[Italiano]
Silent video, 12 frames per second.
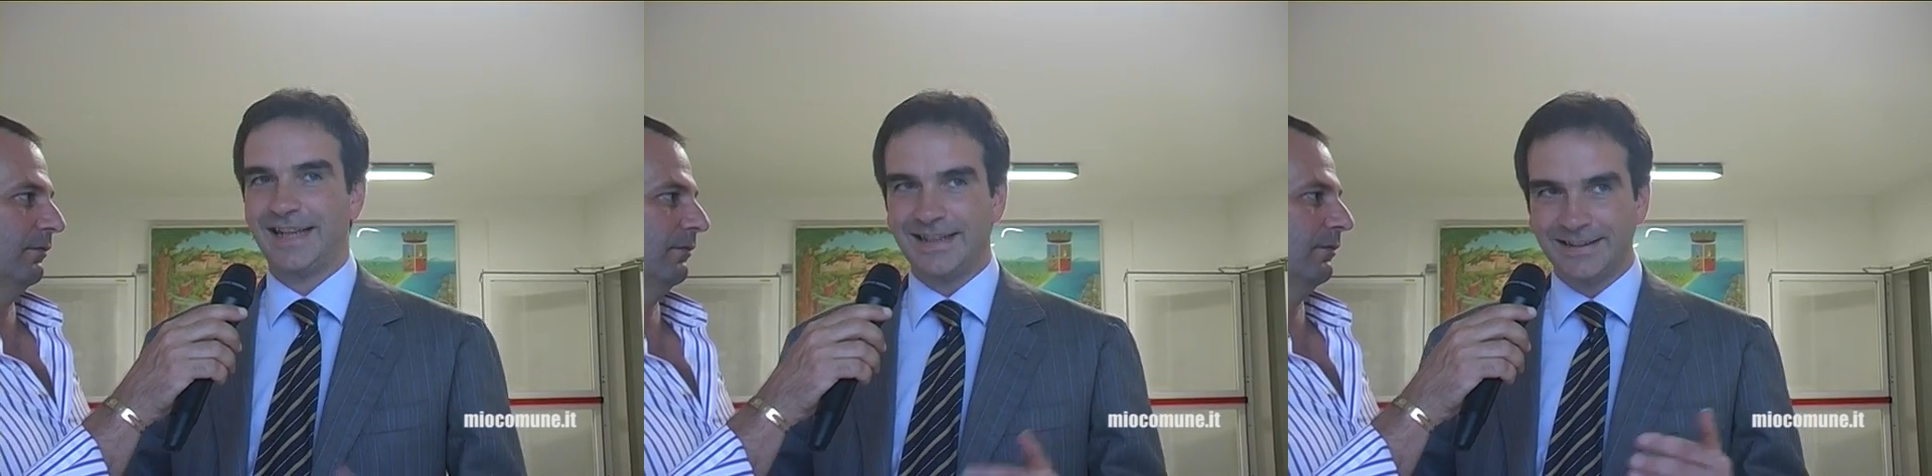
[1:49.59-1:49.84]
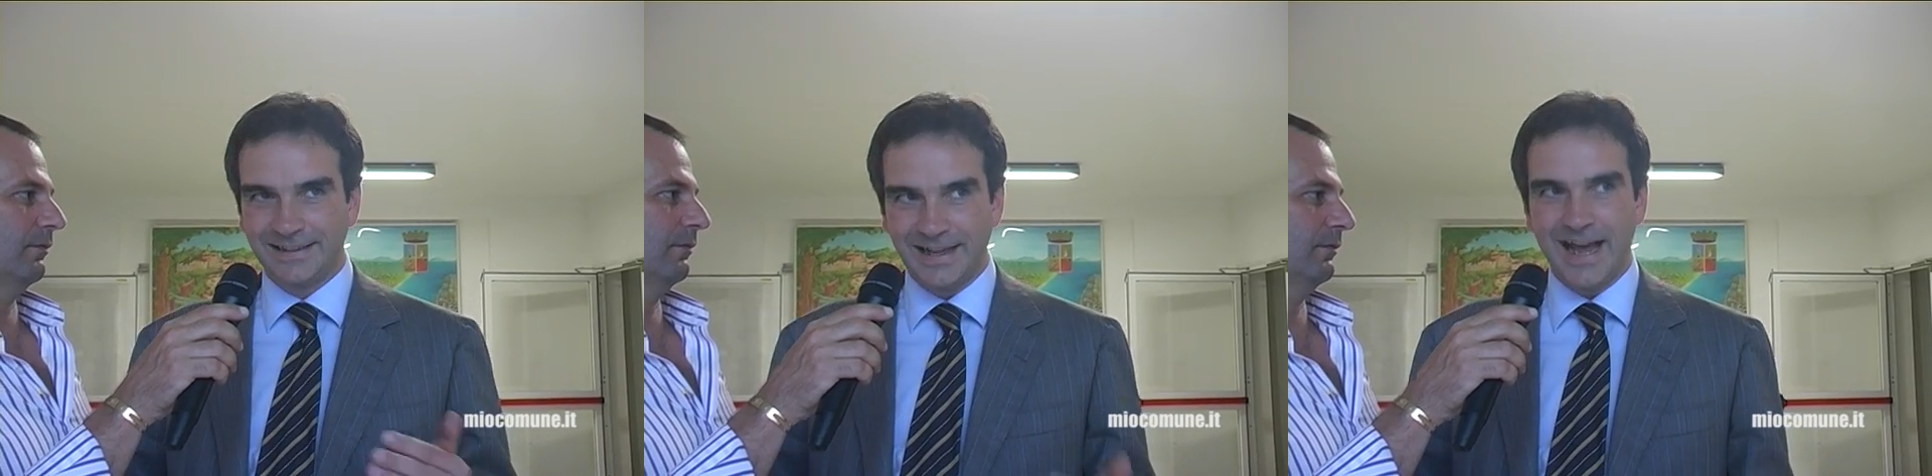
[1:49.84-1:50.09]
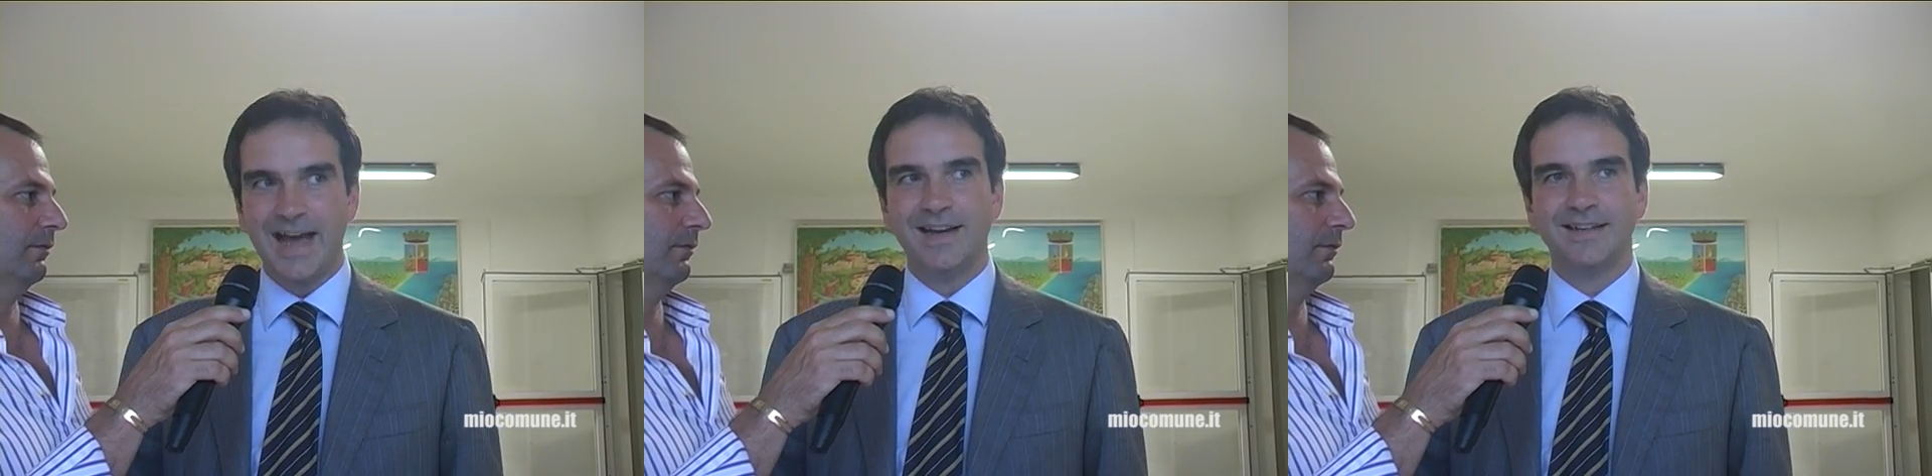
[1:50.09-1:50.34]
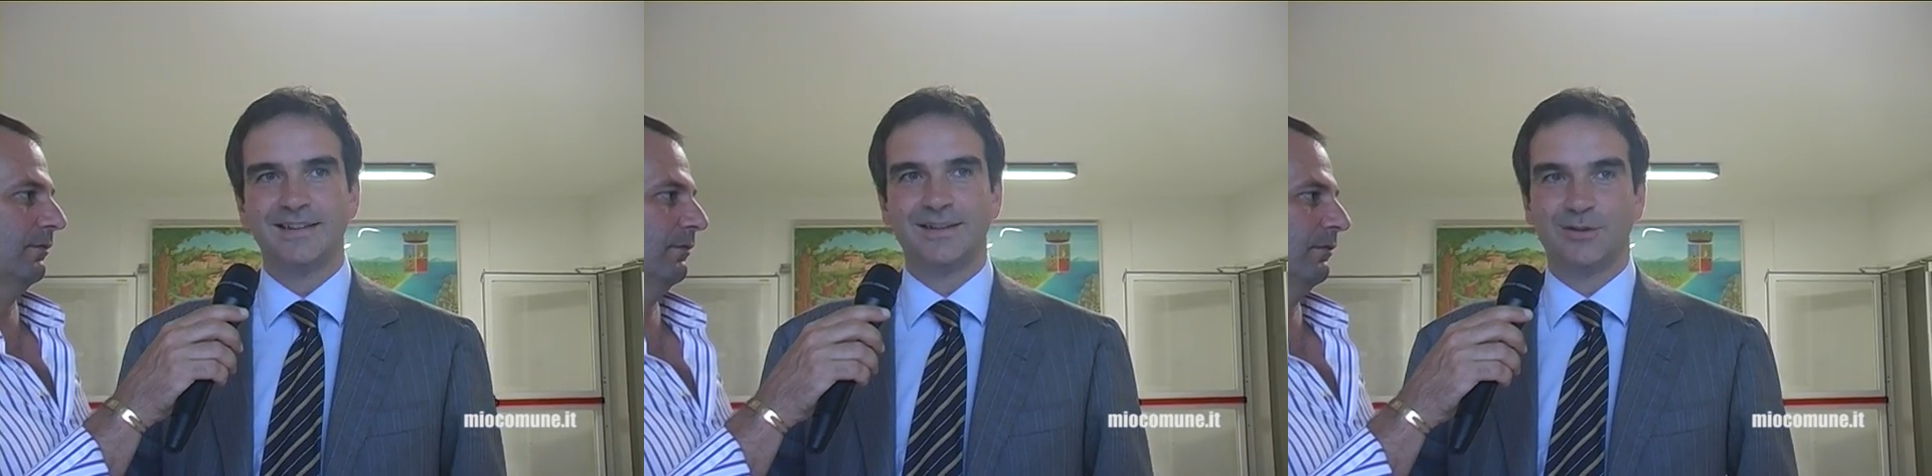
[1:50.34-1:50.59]
tanti
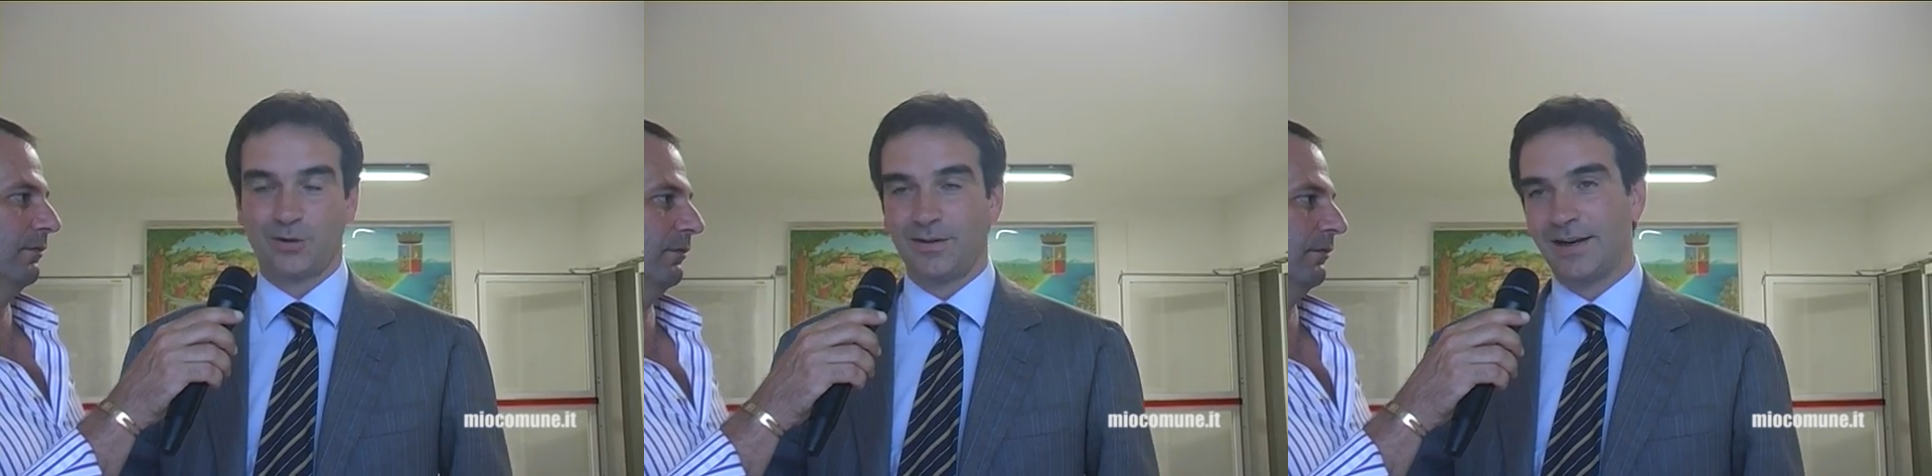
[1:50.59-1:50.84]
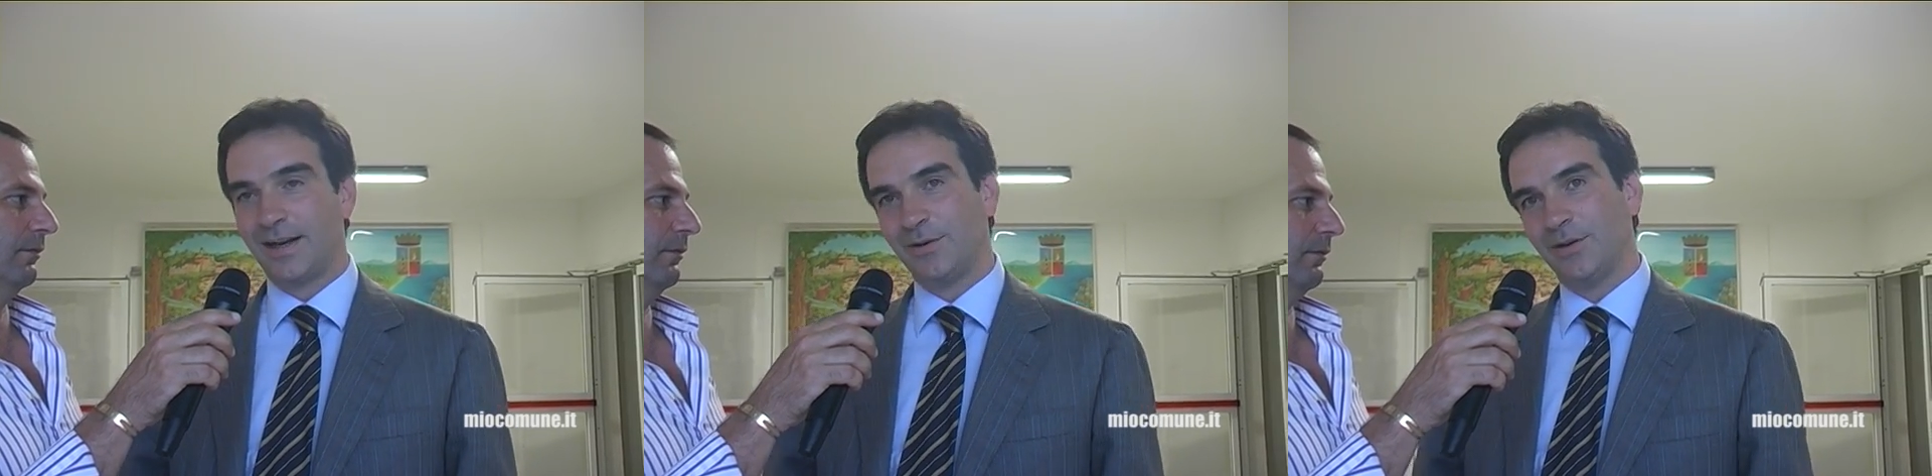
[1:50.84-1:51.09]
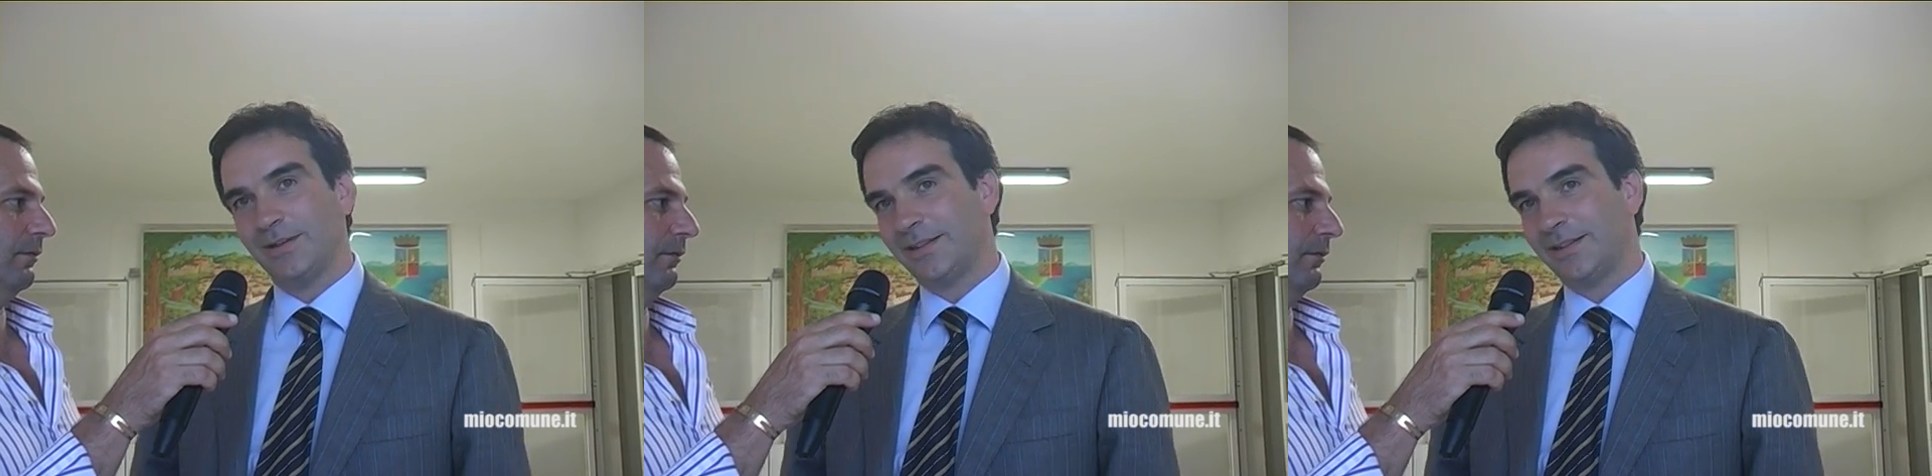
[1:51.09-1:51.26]
altri troveranno